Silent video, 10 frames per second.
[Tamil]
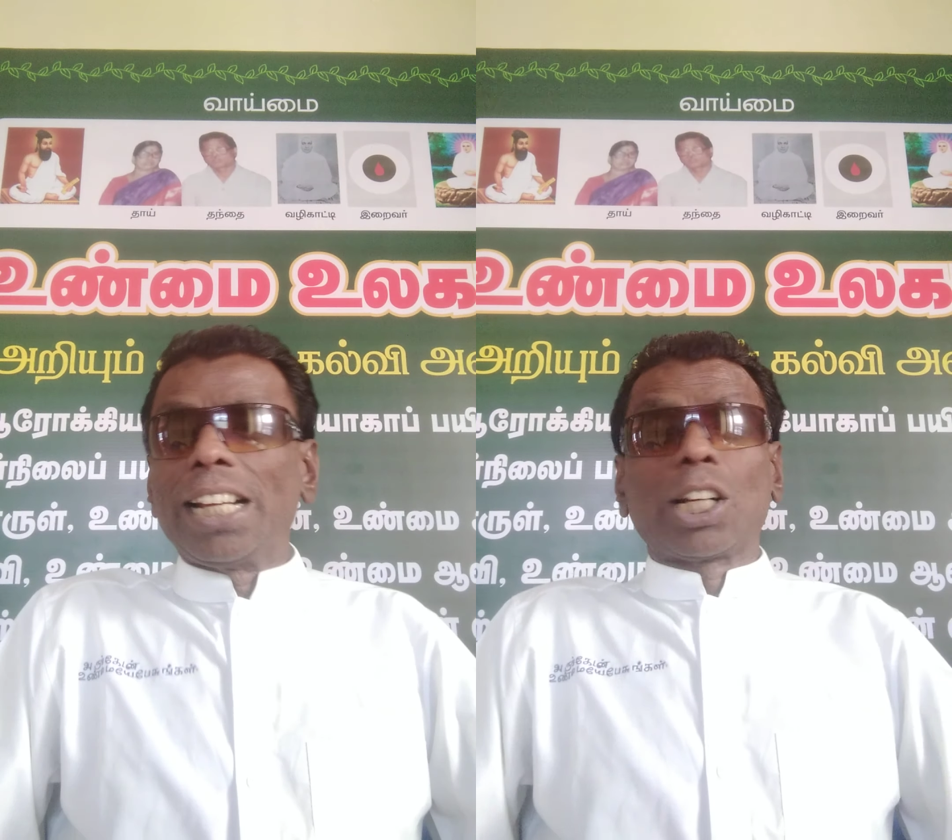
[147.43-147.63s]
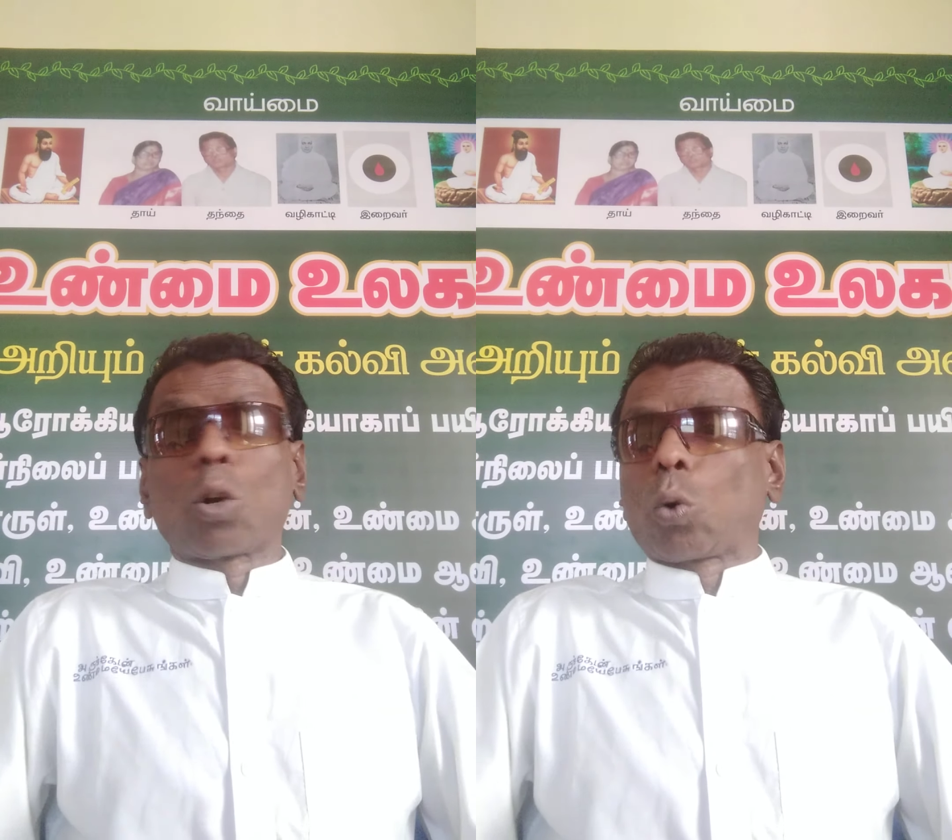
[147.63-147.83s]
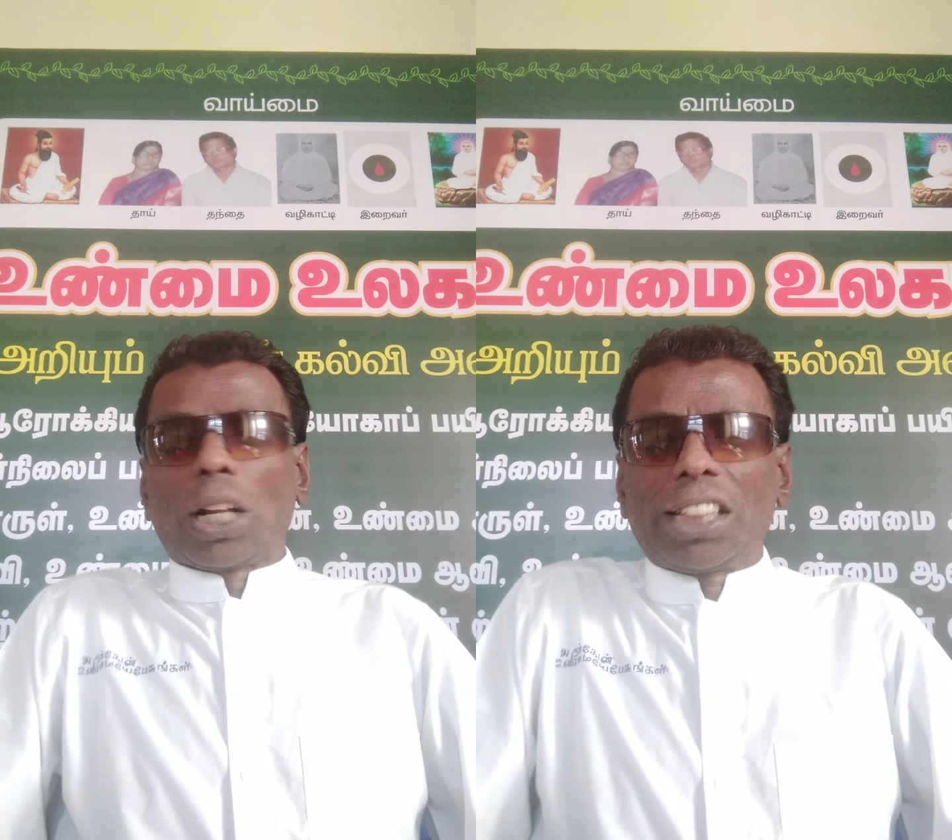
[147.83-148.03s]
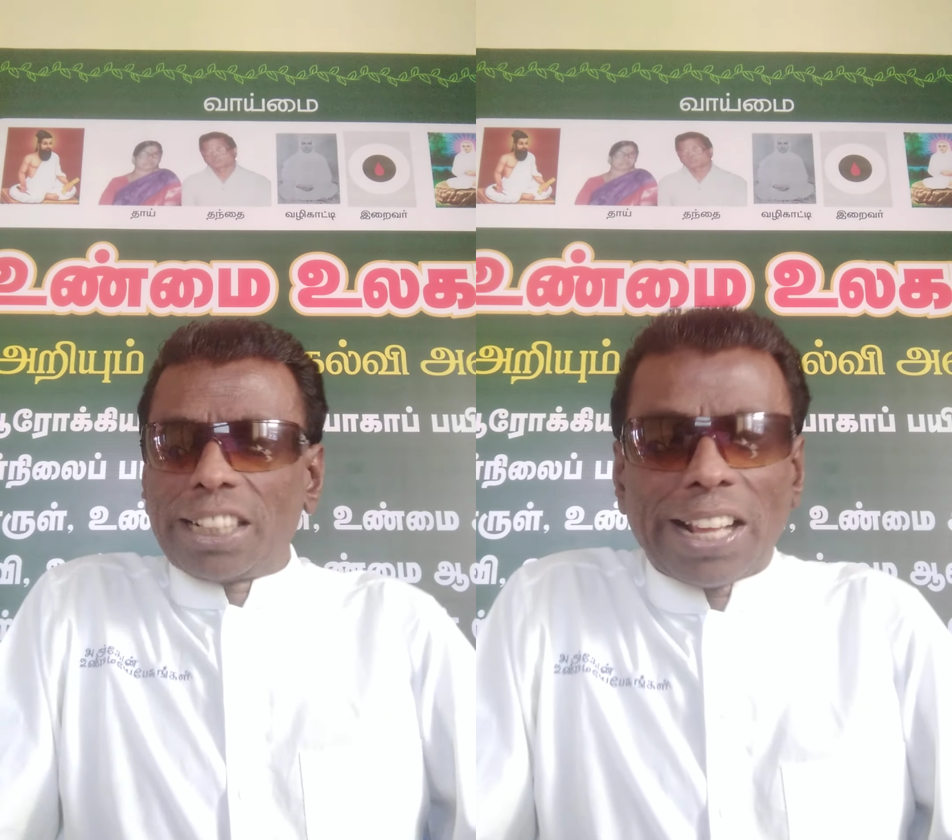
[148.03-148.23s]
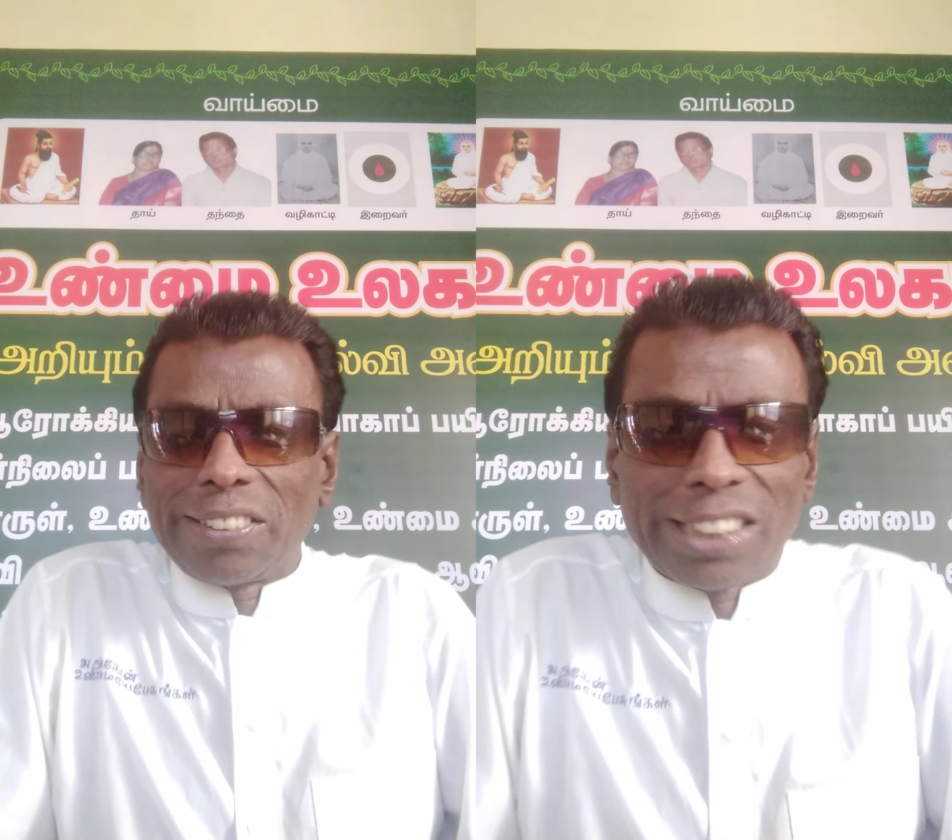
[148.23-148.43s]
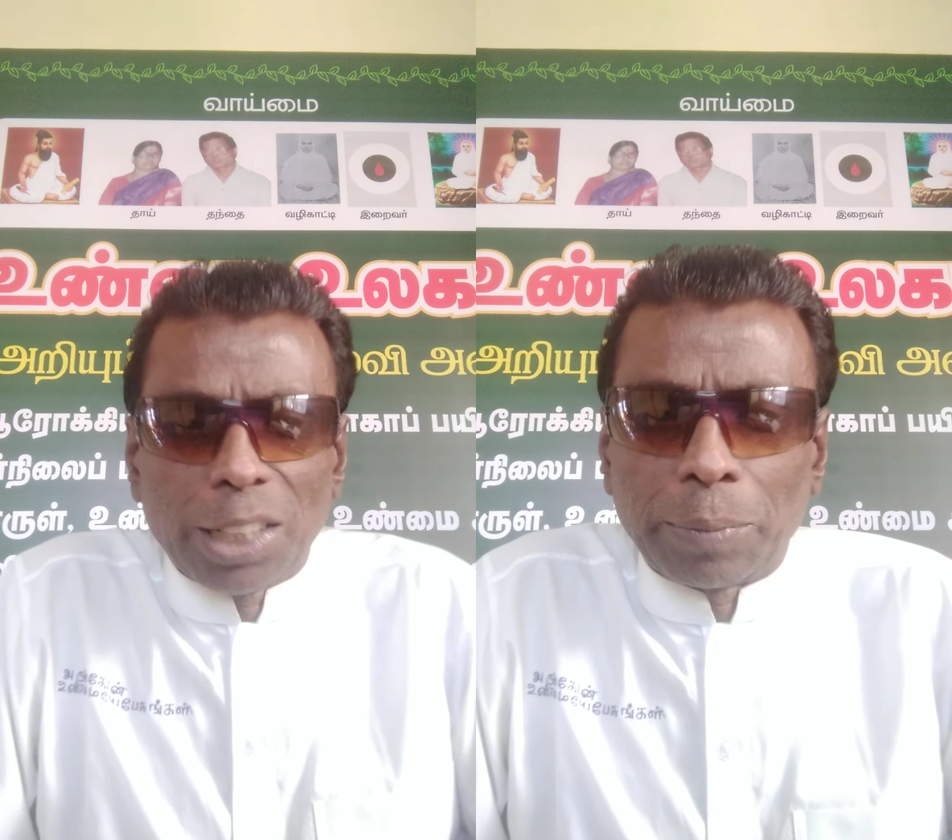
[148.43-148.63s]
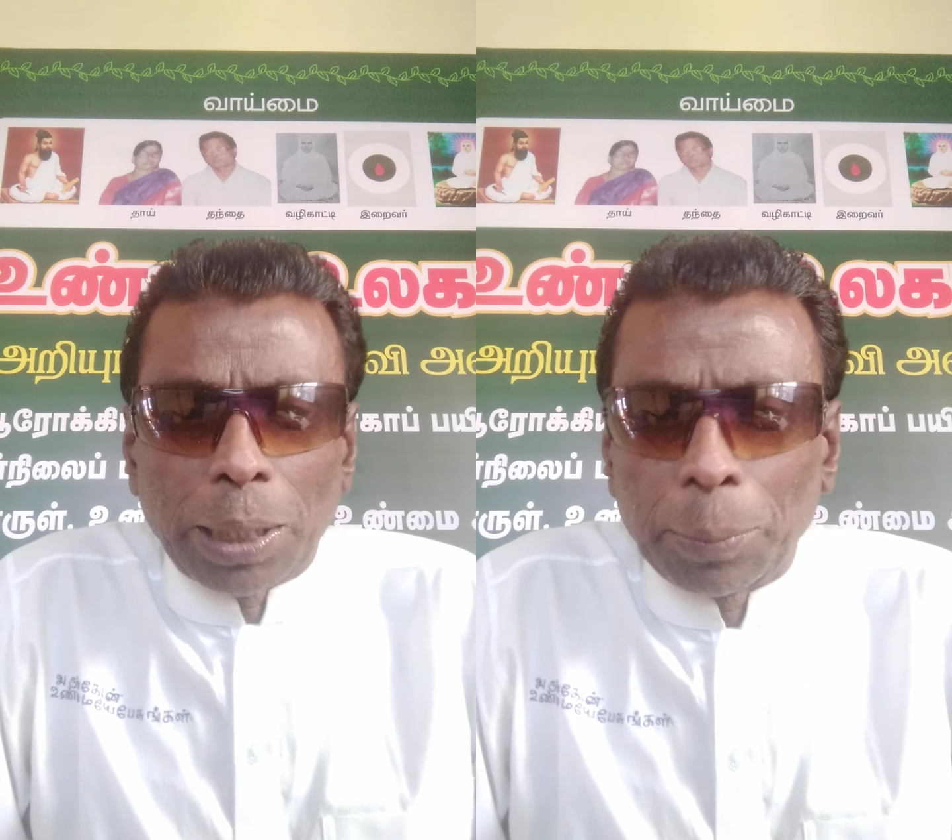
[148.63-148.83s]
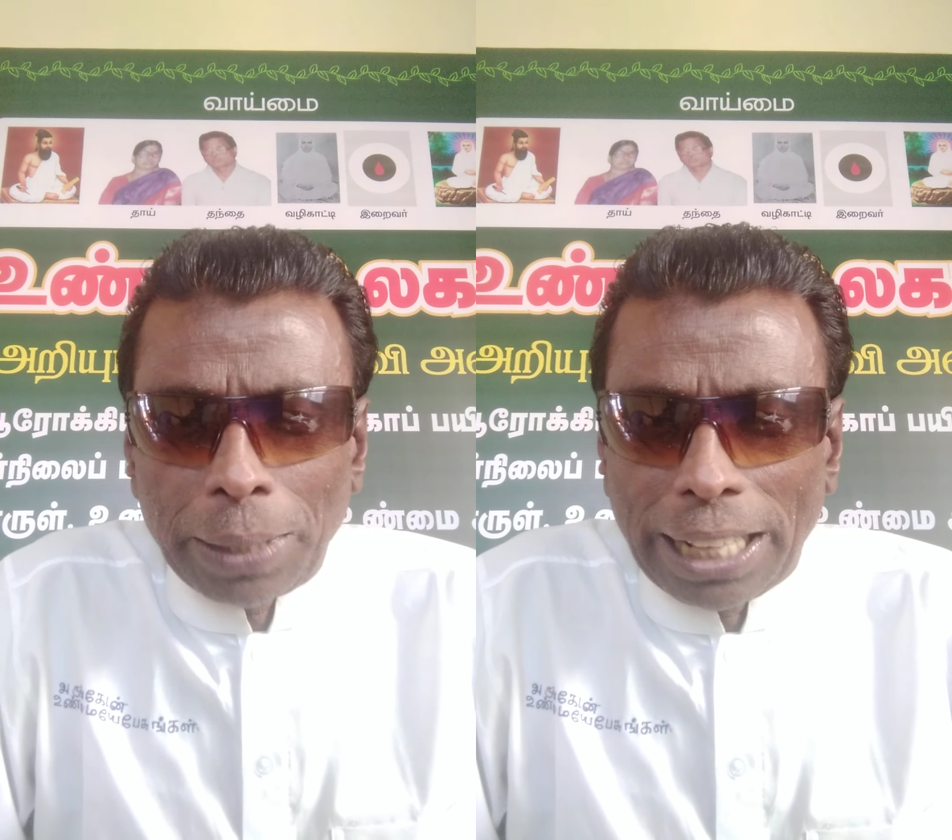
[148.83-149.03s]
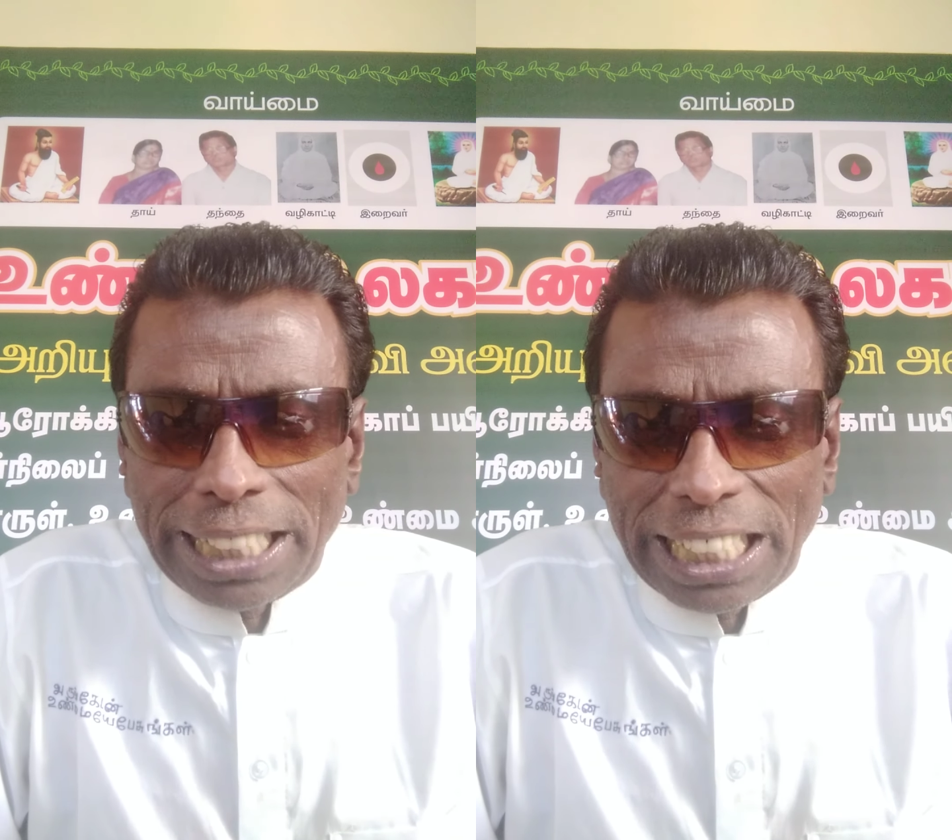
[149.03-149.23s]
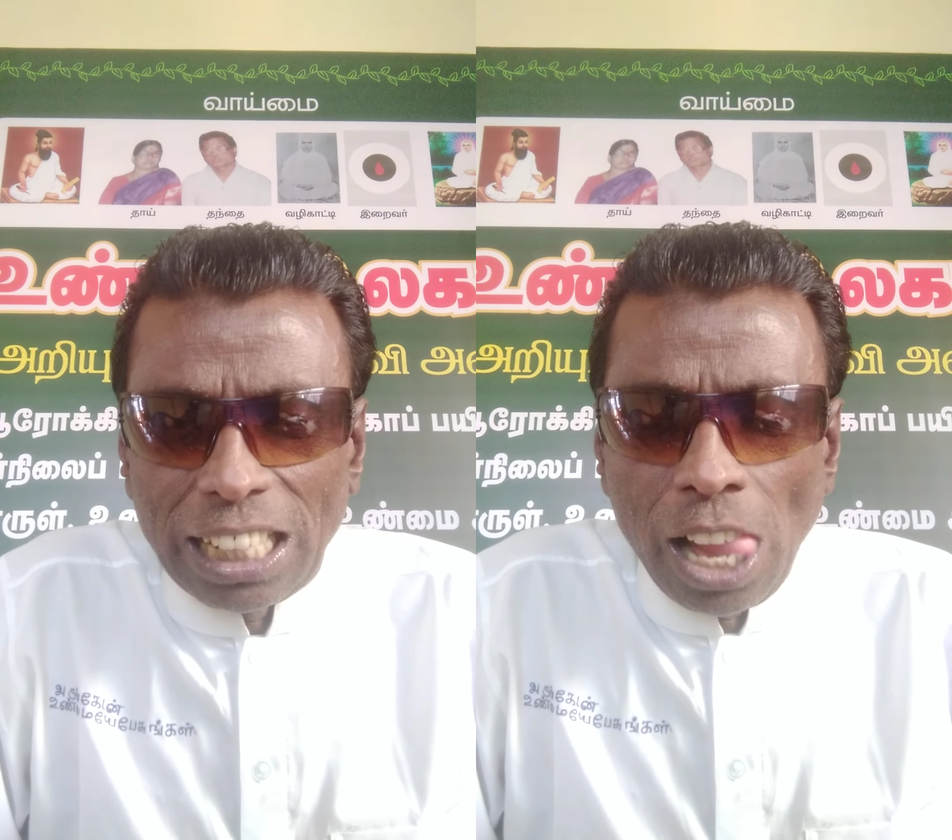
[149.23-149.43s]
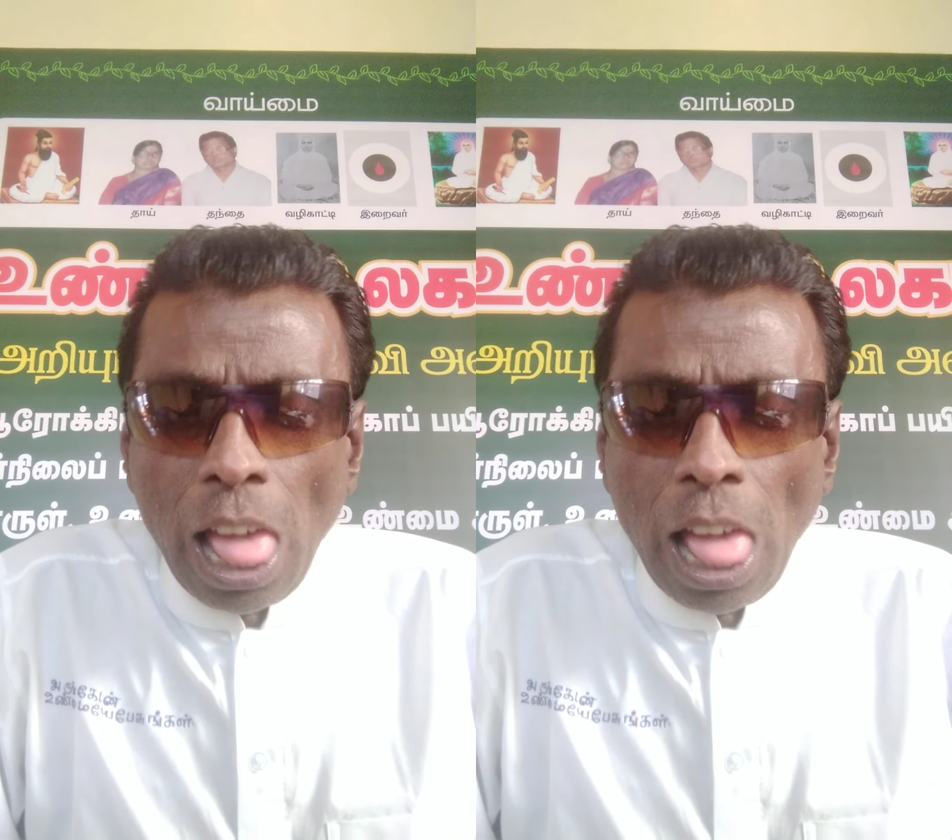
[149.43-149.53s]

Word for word: நீங்கள் குறைந்து தயவு செய்து மதிப்பிடாதீர்கள்